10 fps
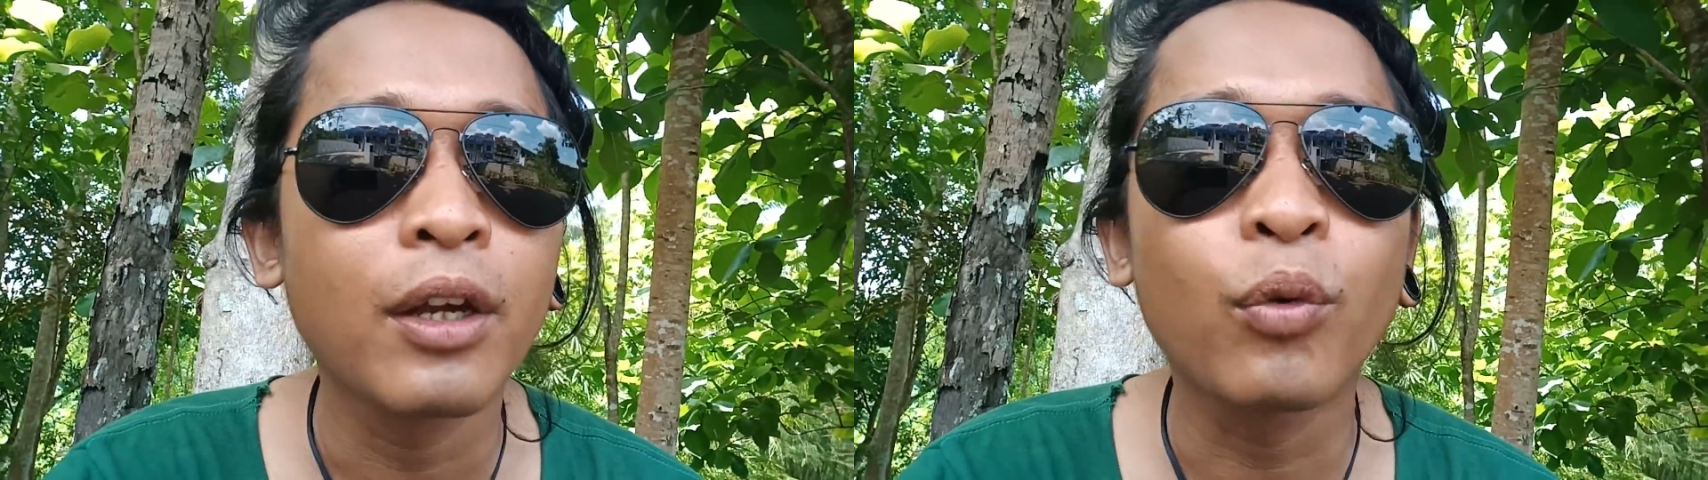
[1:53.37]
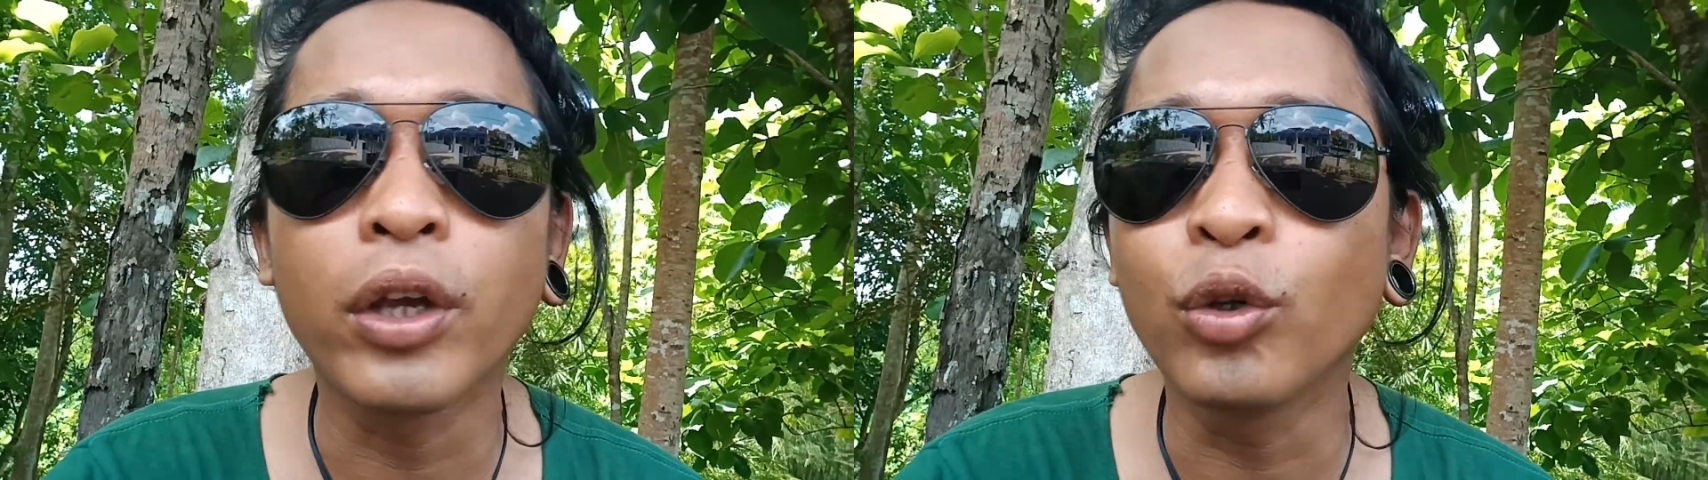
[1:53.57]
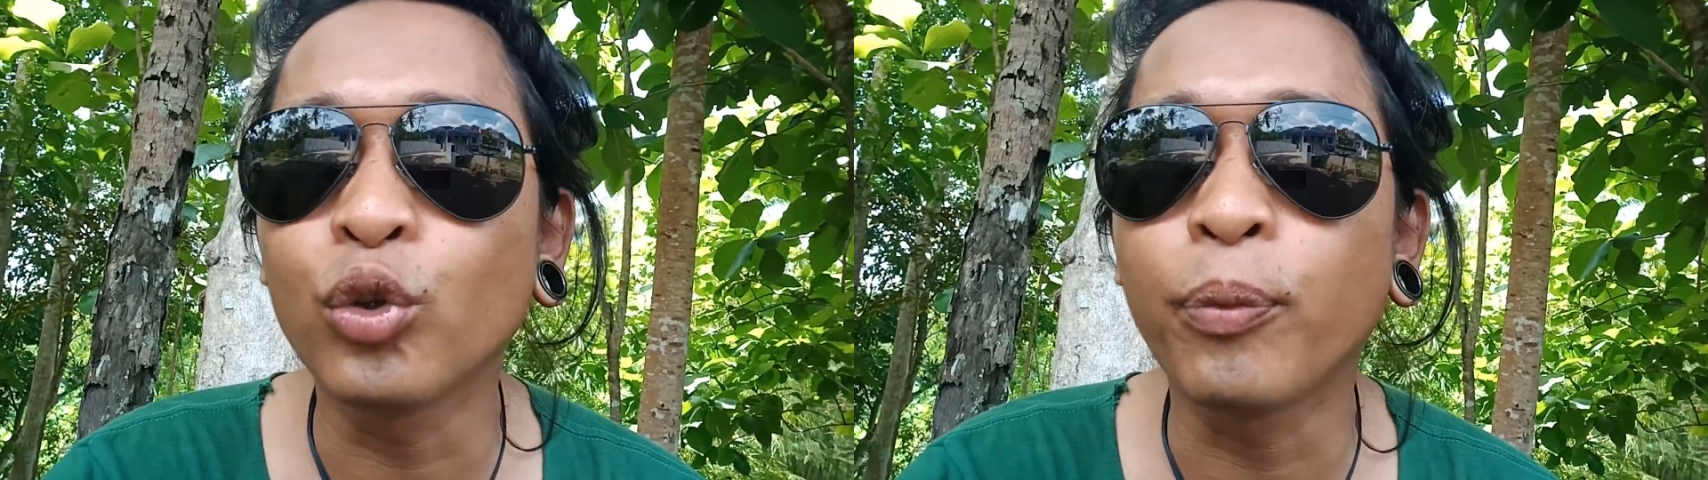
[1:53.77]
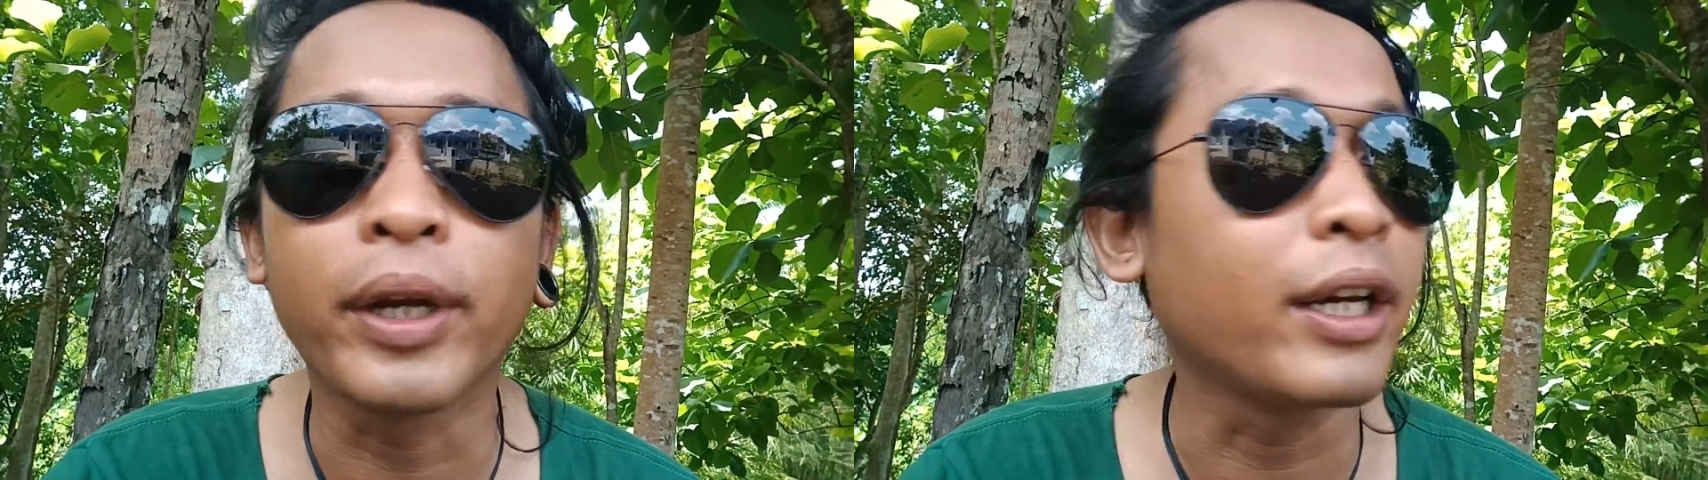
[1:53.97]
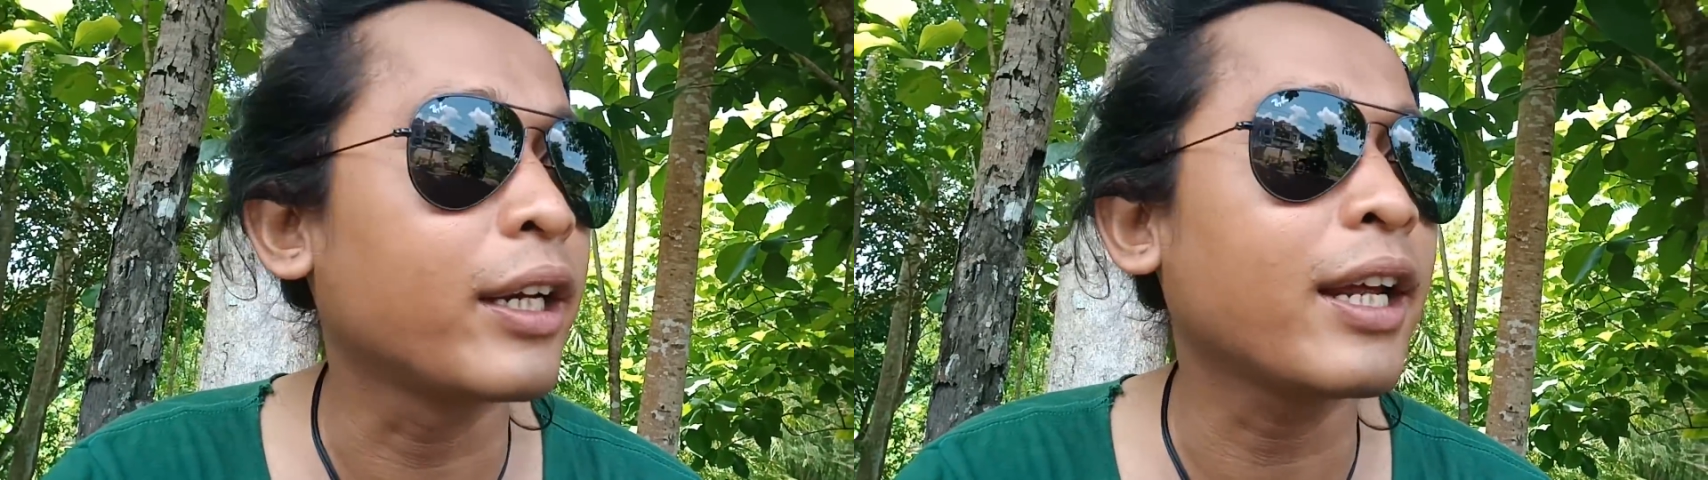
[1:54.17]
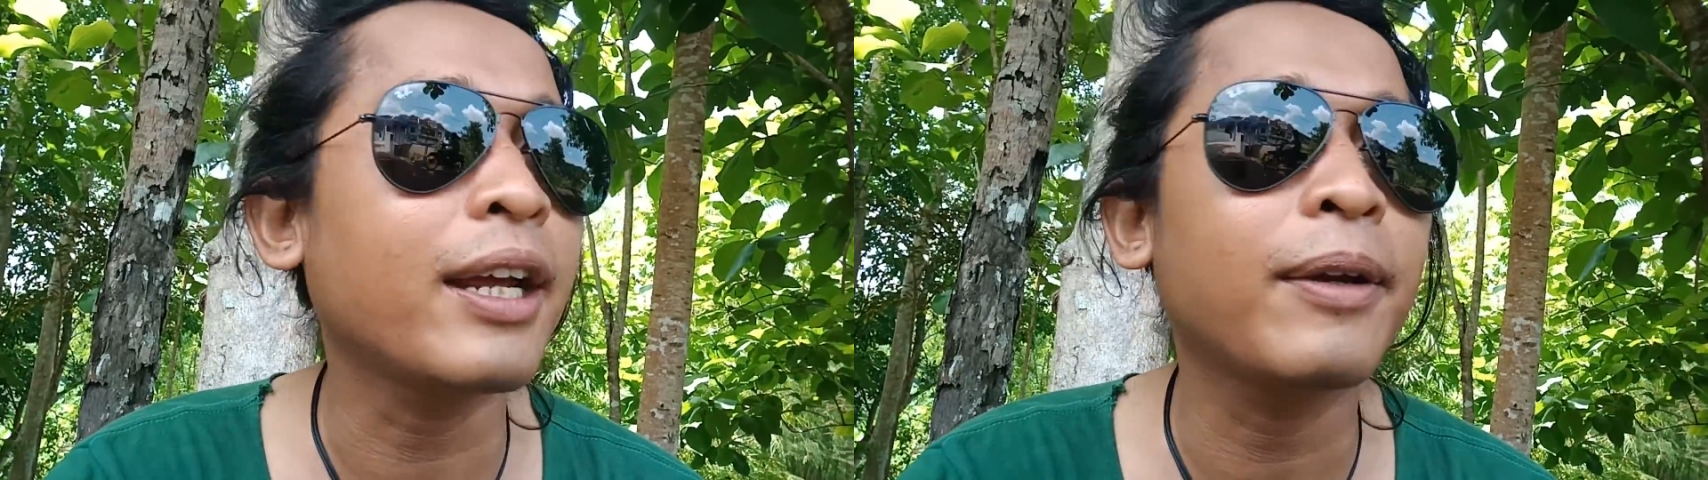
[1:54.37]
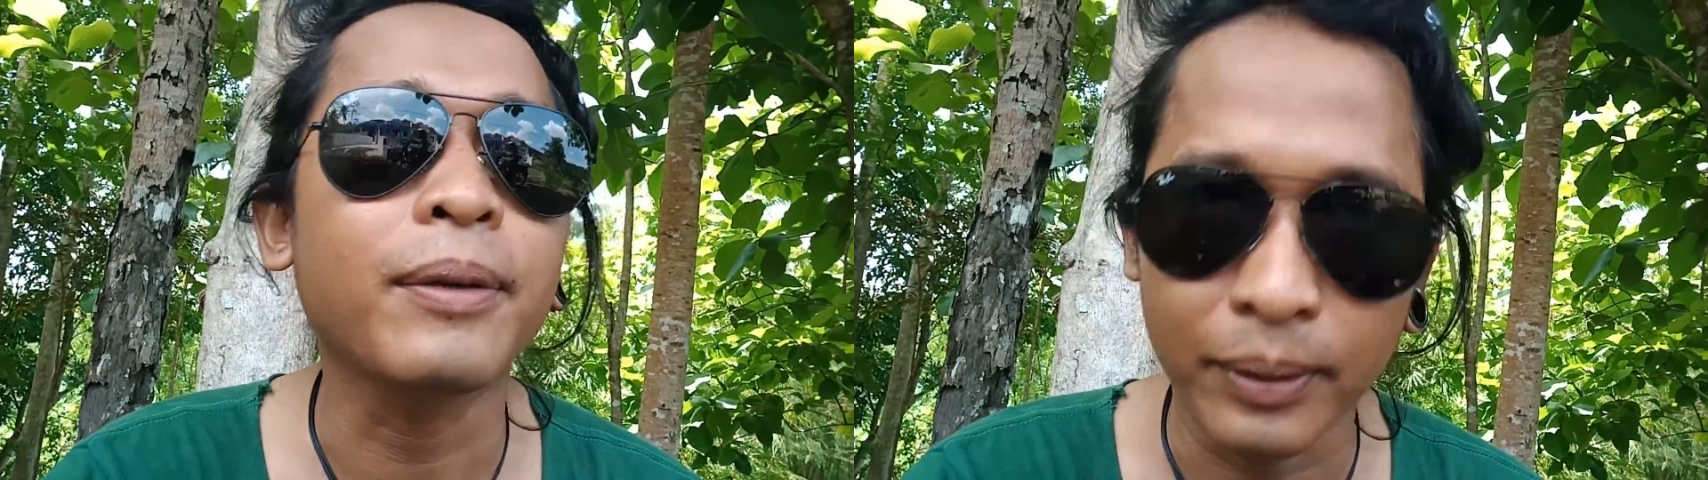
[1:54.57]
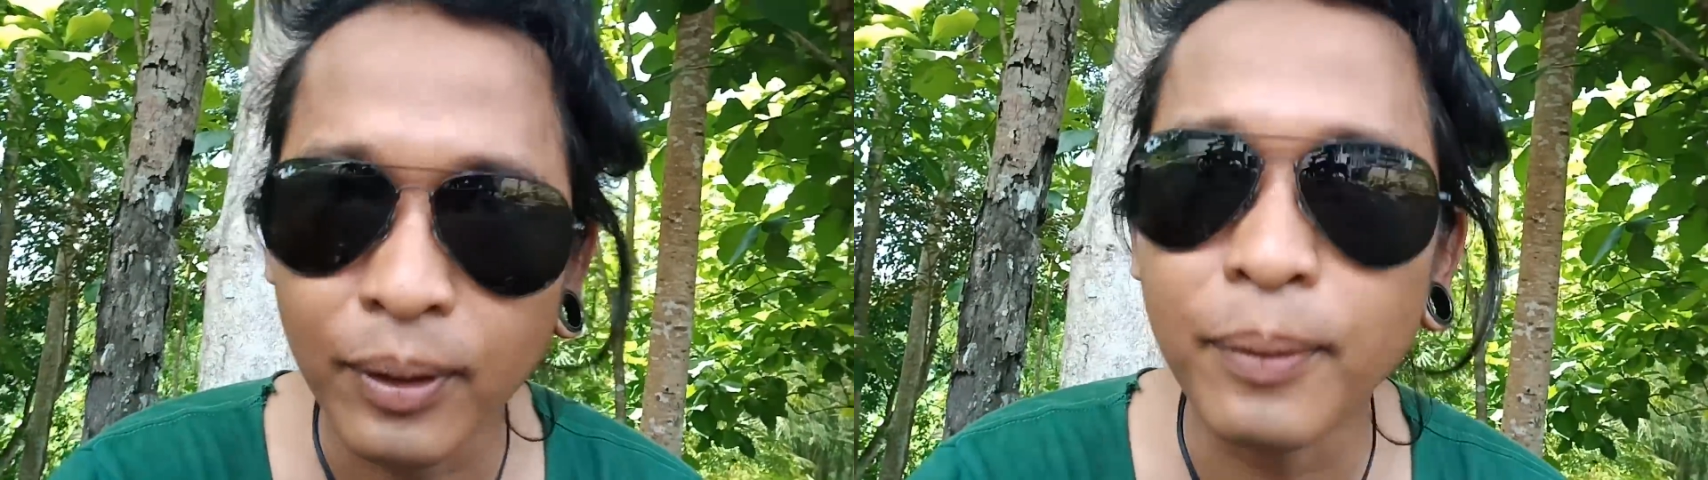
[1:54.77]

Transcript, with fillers: gue youtube dede